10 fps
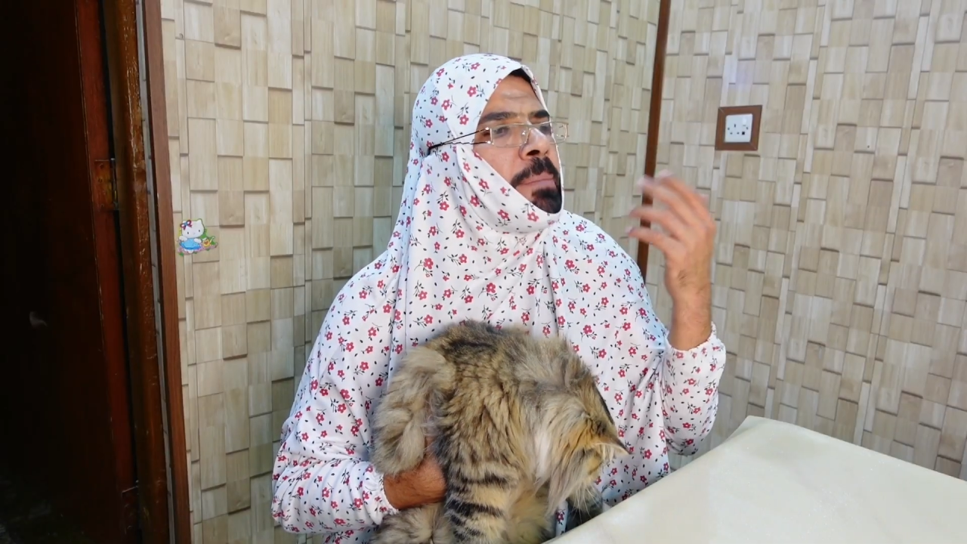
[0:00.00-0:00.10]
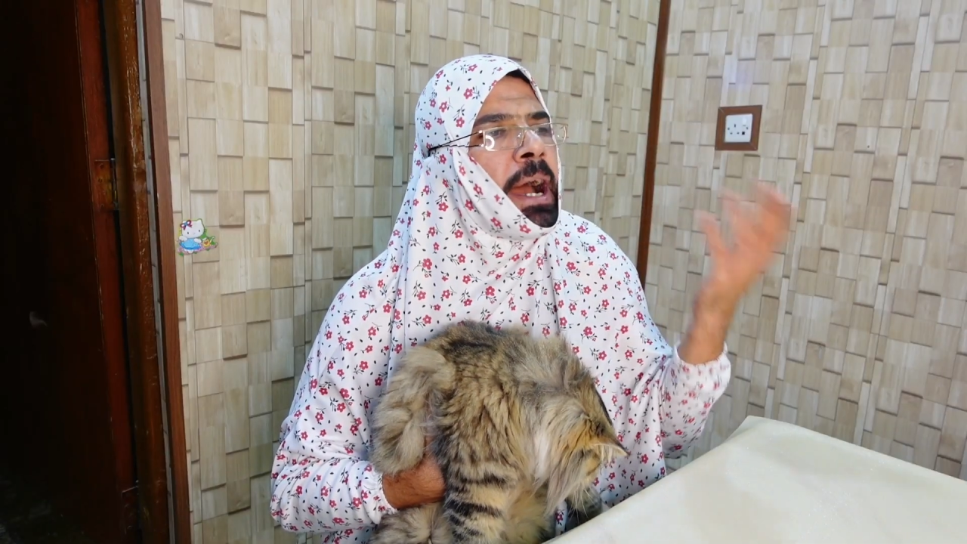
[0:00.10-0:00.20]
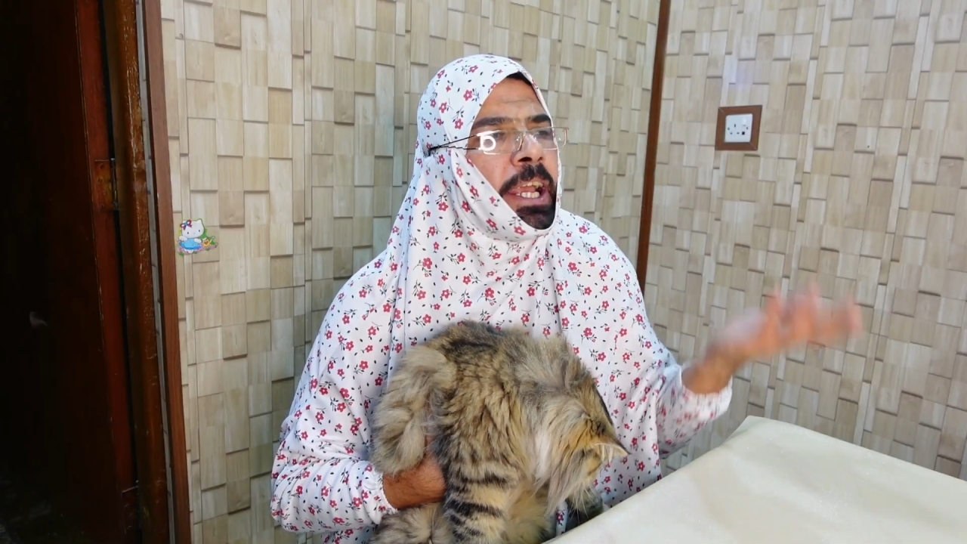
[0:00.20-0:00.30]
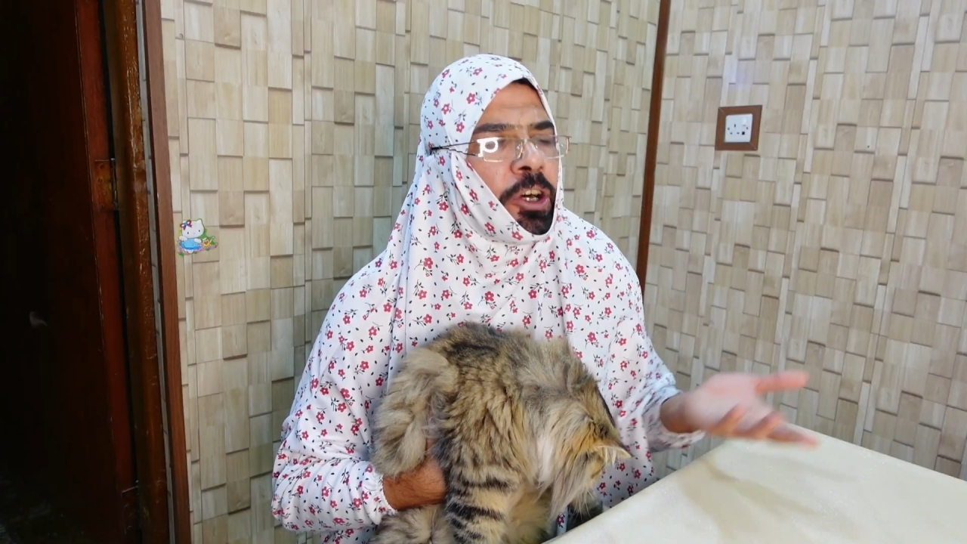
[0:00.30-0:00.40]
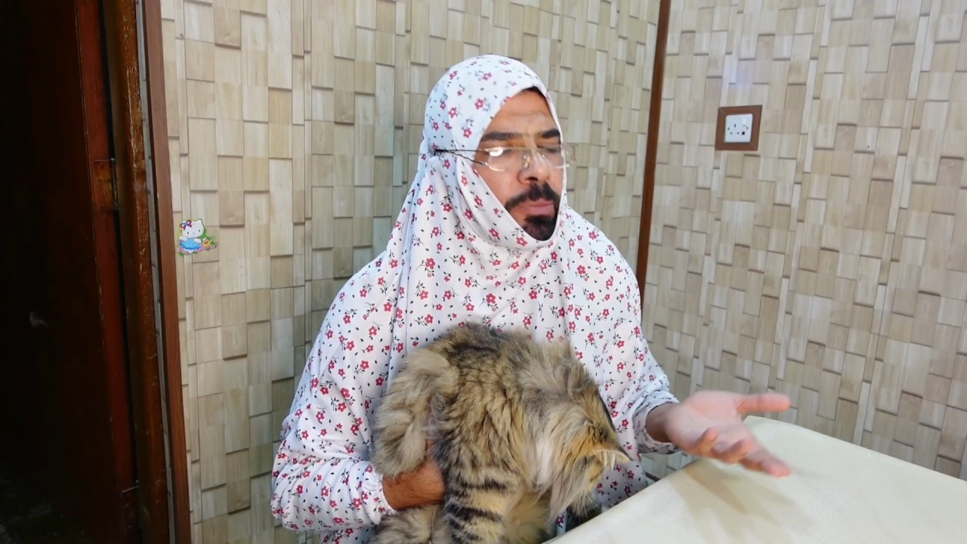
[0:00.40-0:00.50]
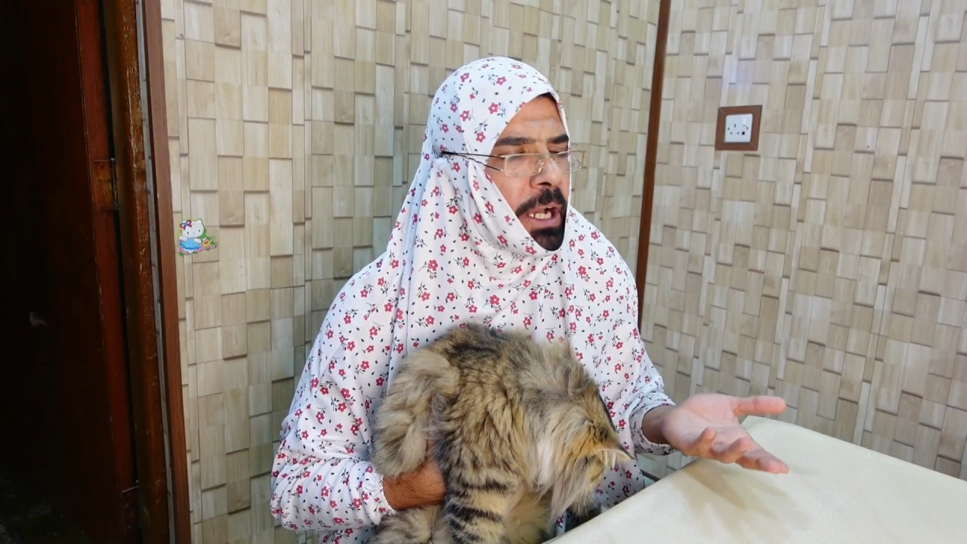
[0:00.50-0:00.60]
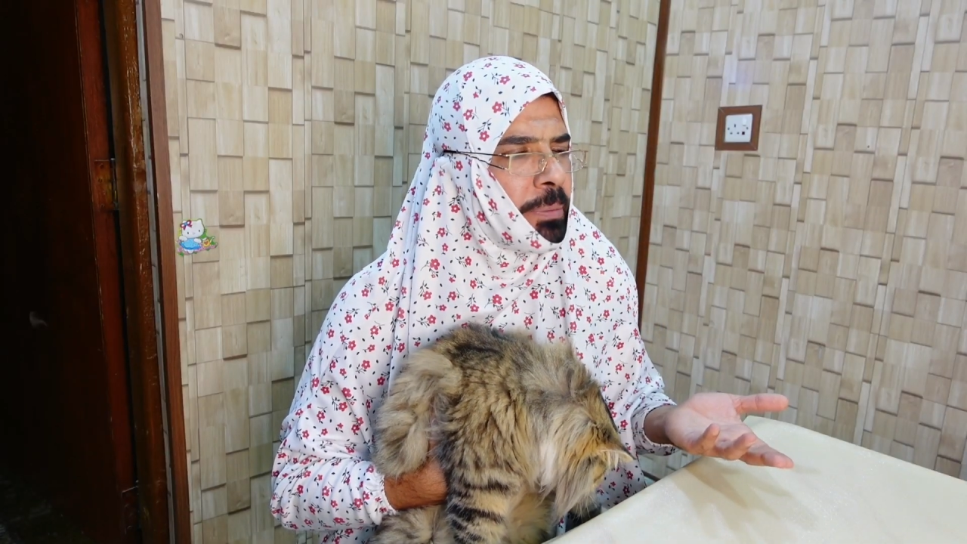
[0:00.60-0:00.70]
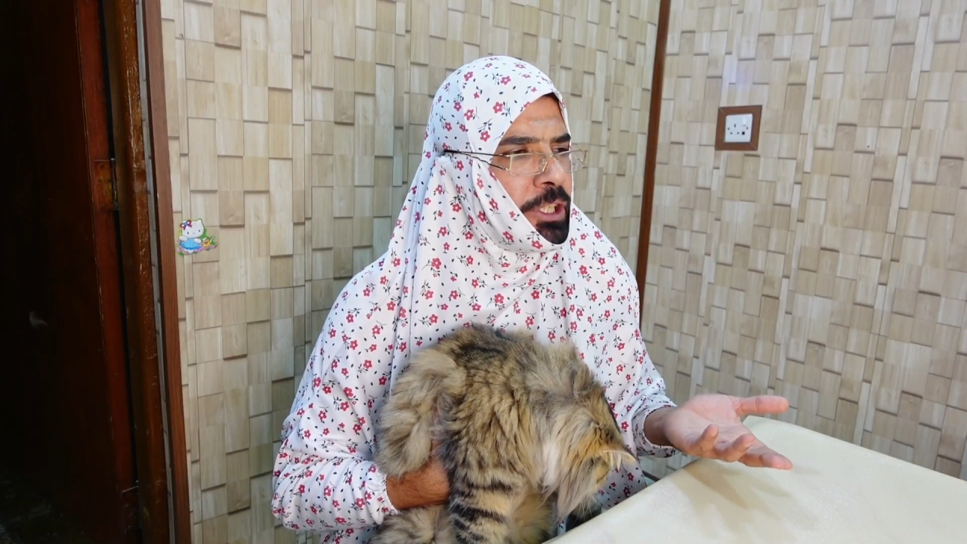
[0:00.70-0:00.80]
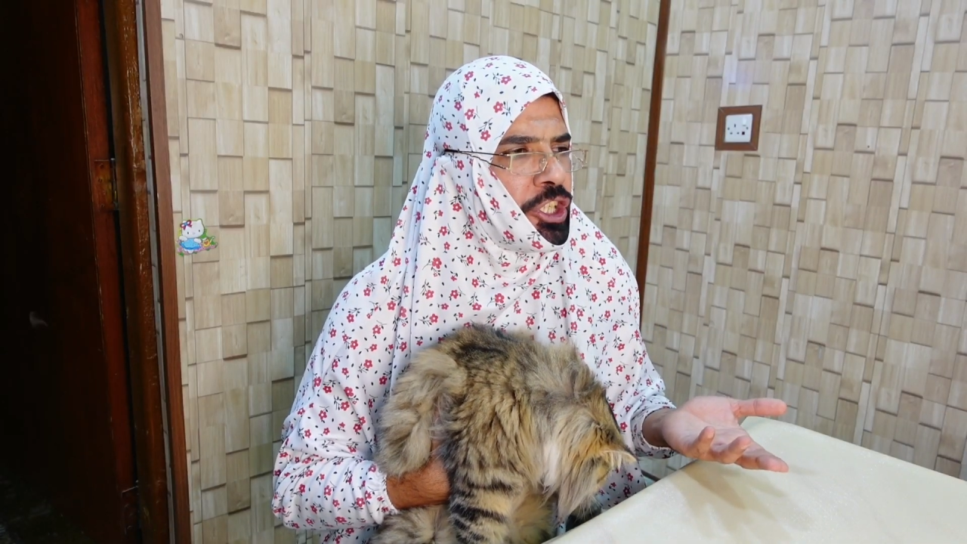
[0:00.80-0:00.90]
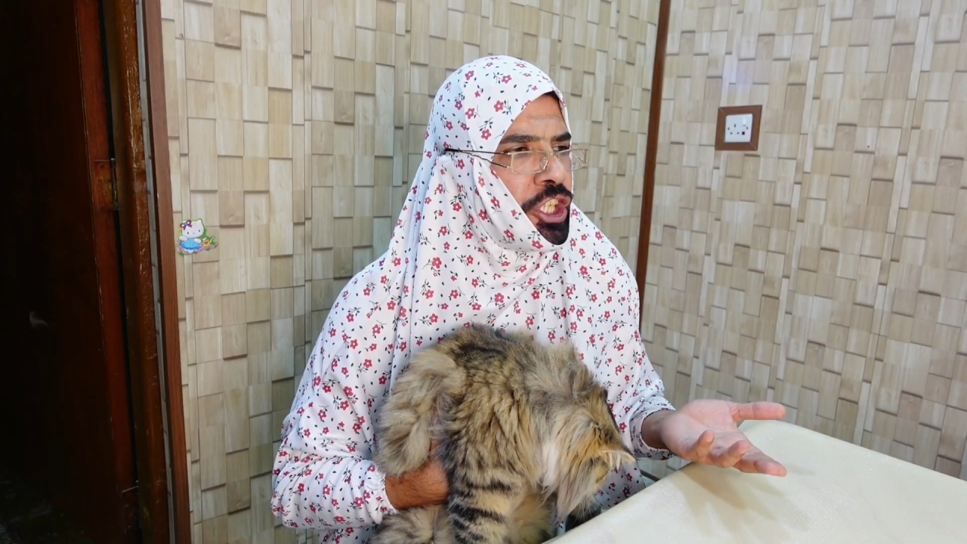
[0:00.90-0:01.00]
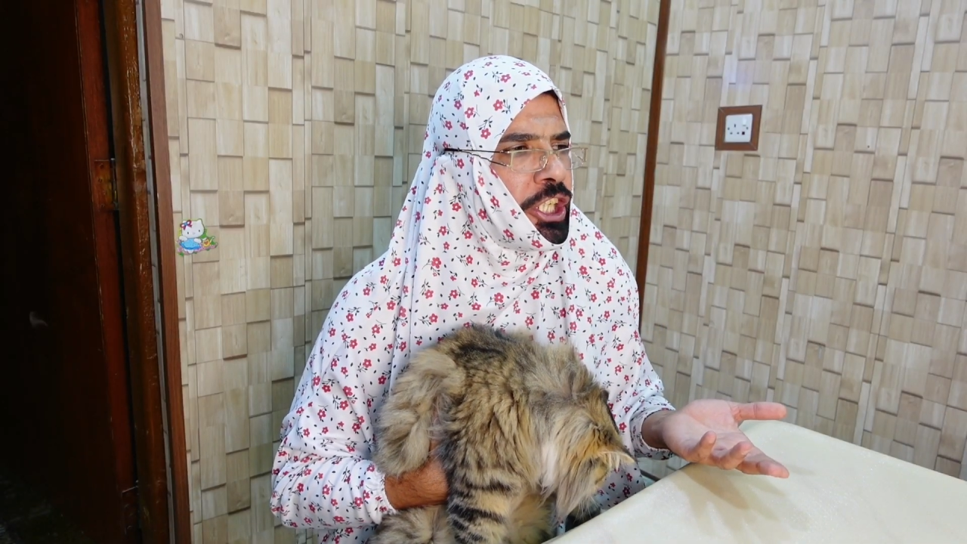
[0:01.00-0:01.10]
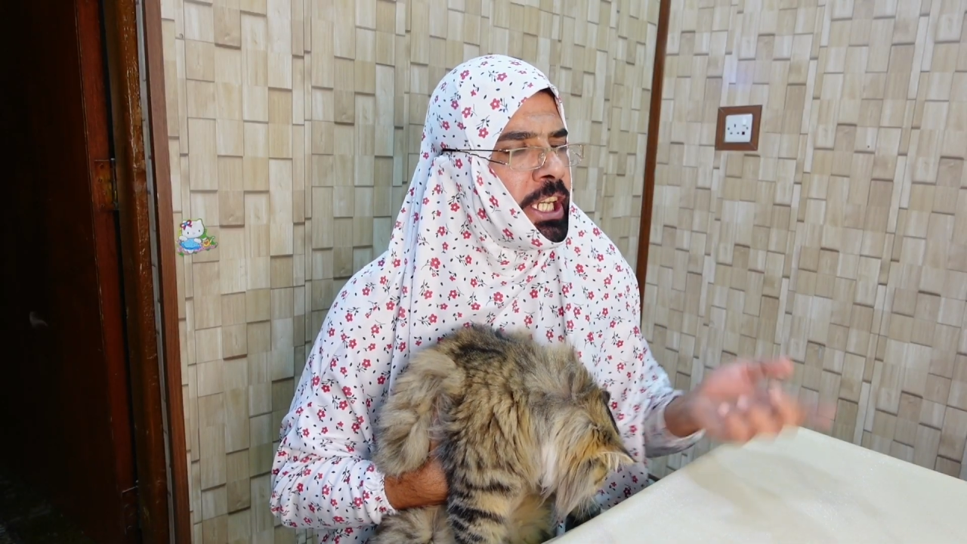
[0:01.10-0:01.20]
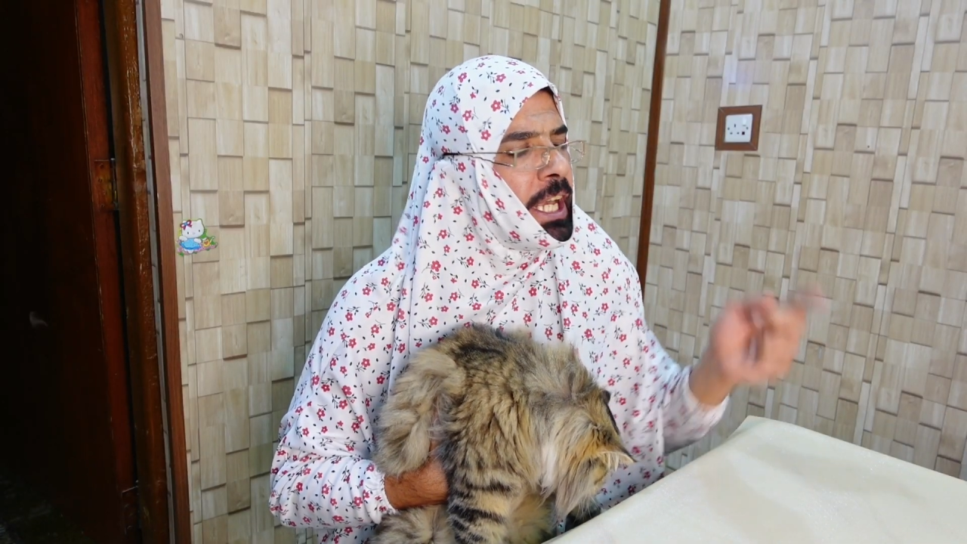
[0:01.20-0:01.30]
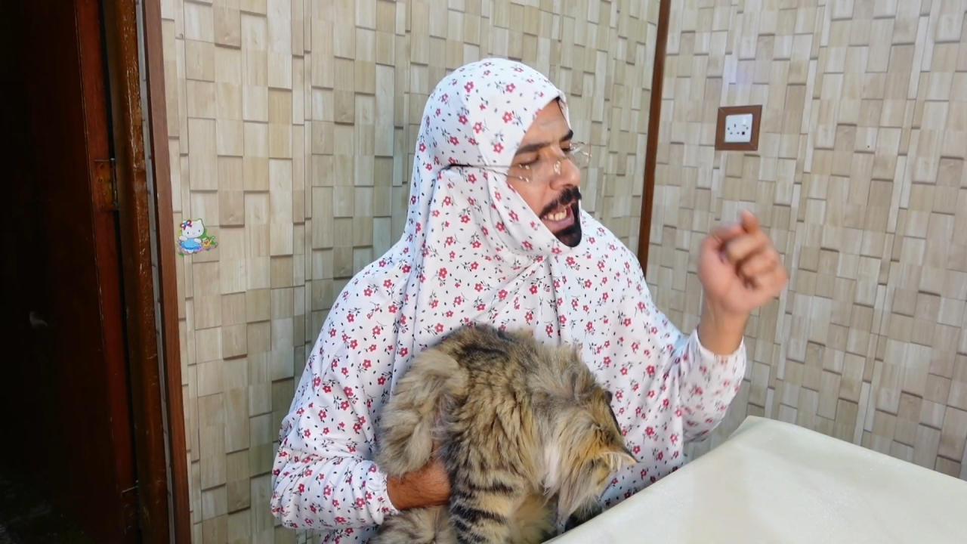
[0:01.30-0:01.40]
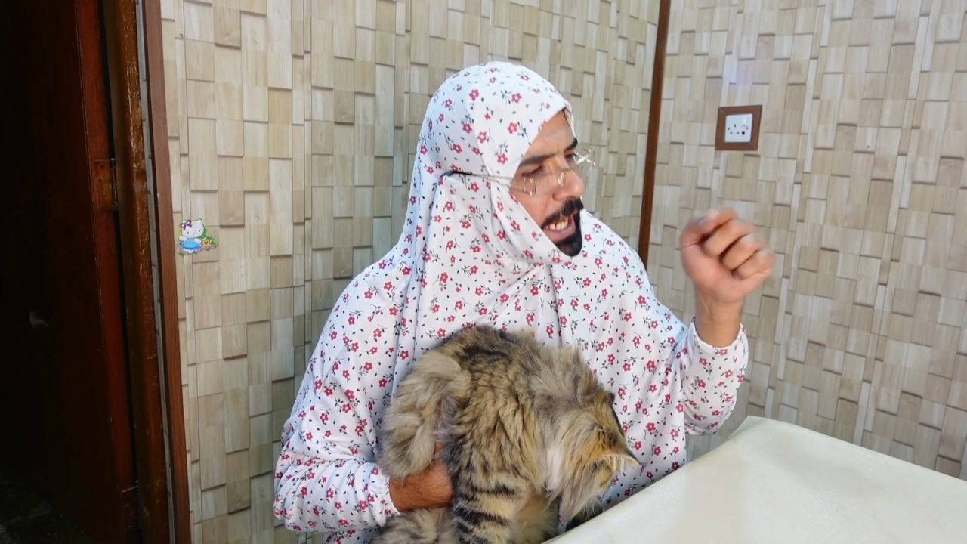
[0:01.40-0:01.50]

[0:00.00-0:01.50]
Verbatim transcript: ما يحرمك من شيء